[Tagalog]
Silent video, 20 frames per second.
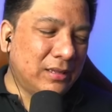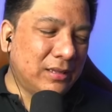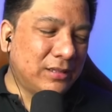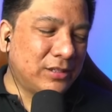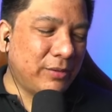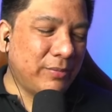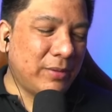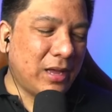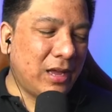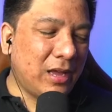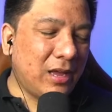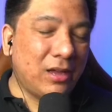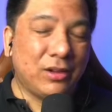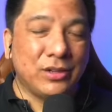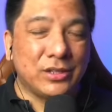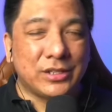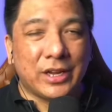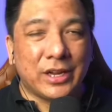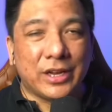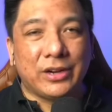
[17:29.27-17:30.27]
So mga
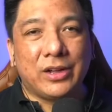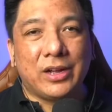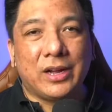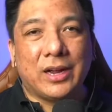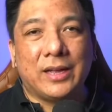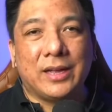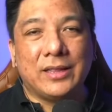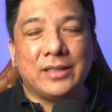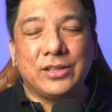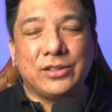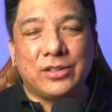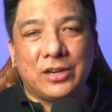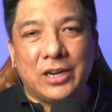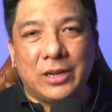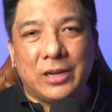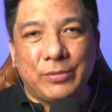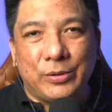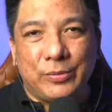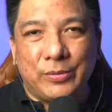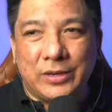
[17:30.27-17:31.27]
Hojero, hanggang dito
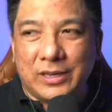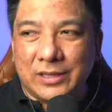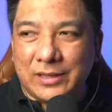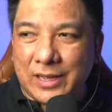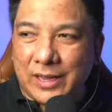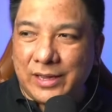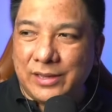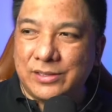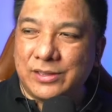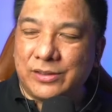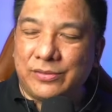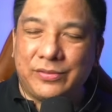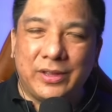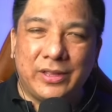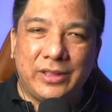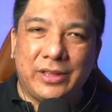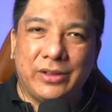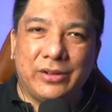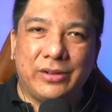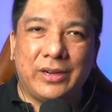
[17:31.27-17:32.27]
lang po muna tayo sa
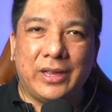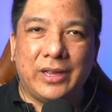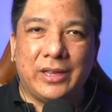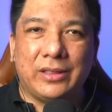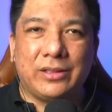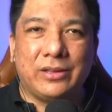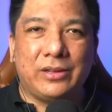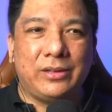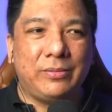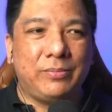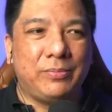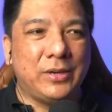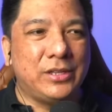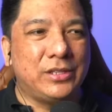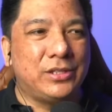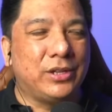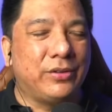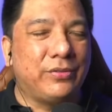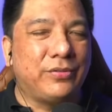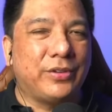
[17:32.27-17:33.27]
video na ito.
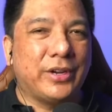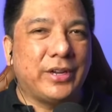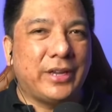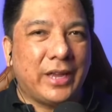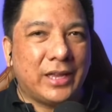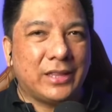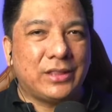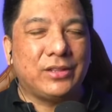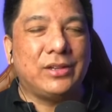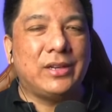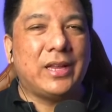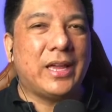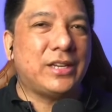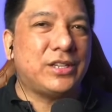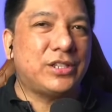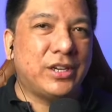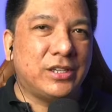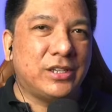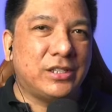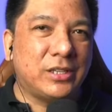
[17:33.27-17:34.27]
Please don't forget to like,
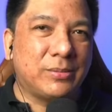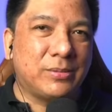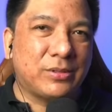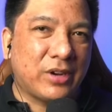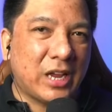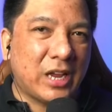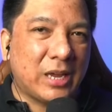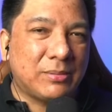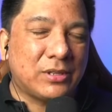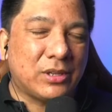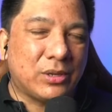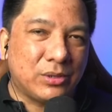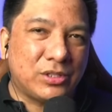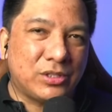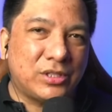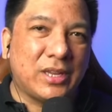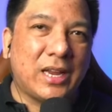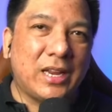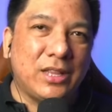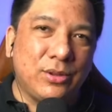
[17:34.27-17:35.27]
share, and subscribe sa
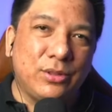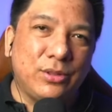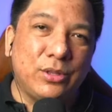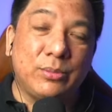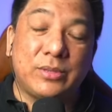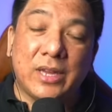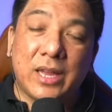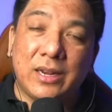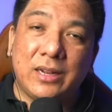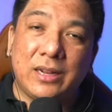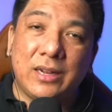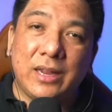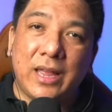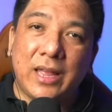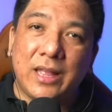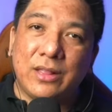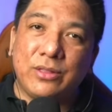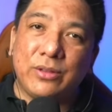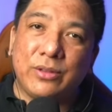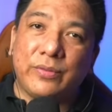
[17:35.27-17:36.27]
Coach Jared YouTube channel
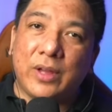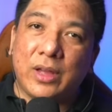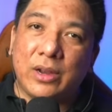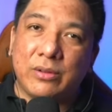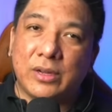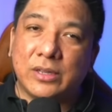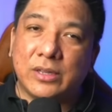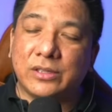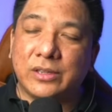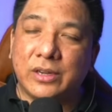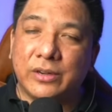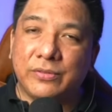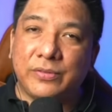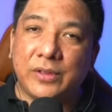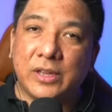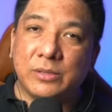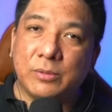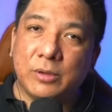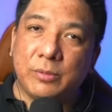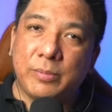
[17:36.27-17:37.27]
and to follow us on our
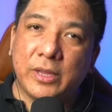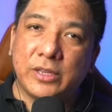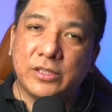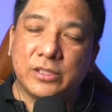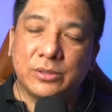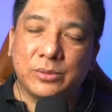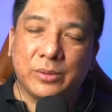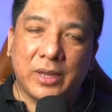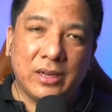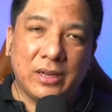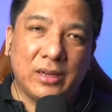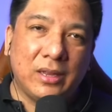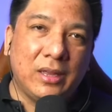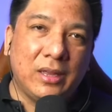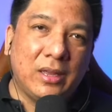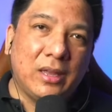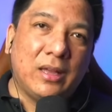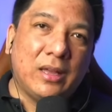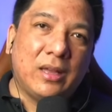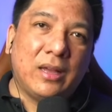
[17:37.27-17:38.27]
Facebook page as well.
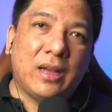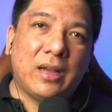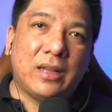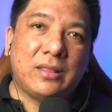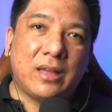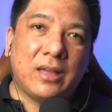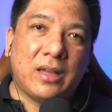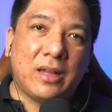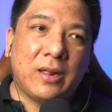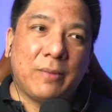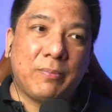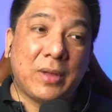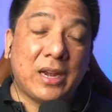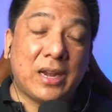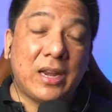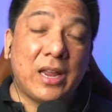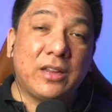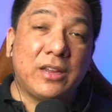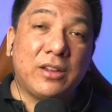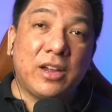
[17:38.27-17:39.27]
At uh, para
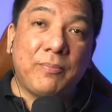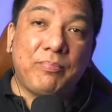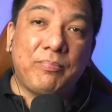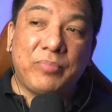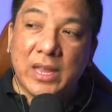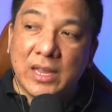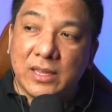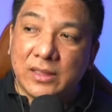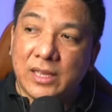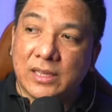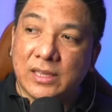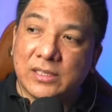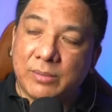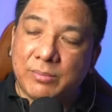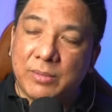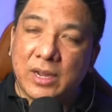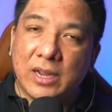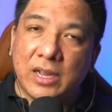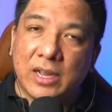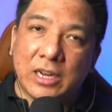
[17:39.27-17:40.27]
like like updated sa
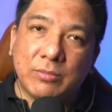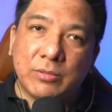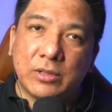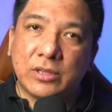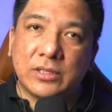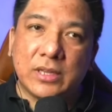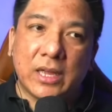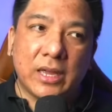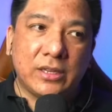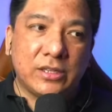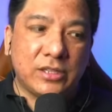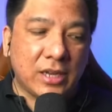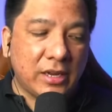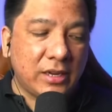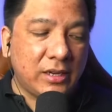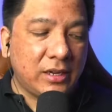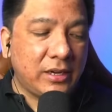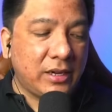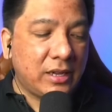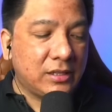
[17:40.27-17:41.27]
mga ganap dito sa aking
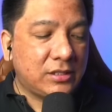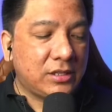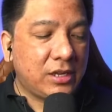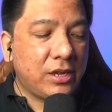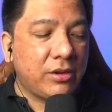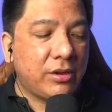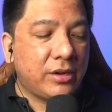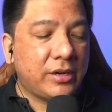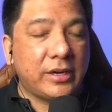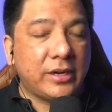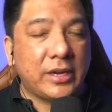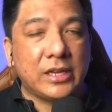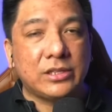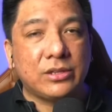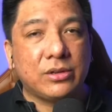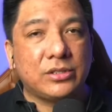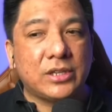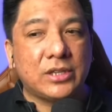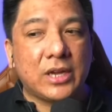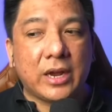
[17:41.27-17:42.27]
channel. And I'll see you in our next
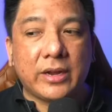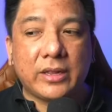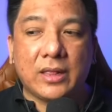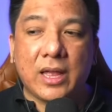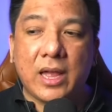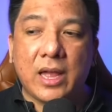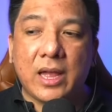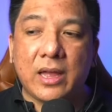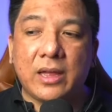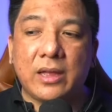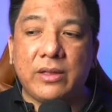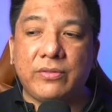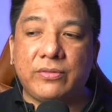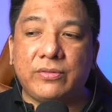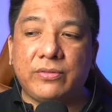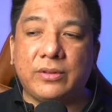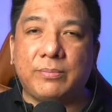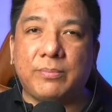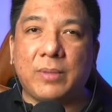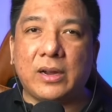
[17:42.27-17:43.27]
Coach Jared Live.
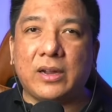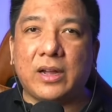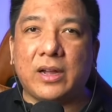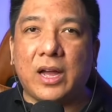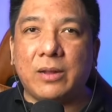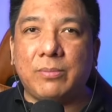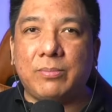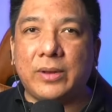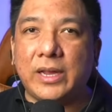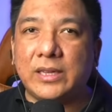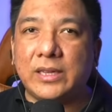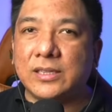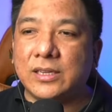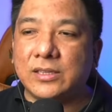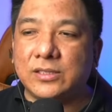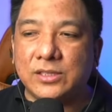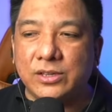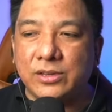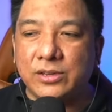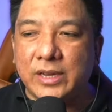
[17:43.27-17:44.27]
But God bless and
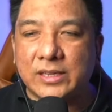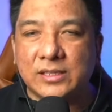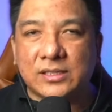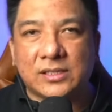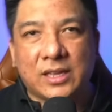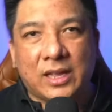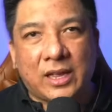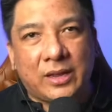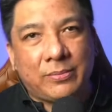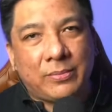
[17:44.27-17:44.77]
see you next time.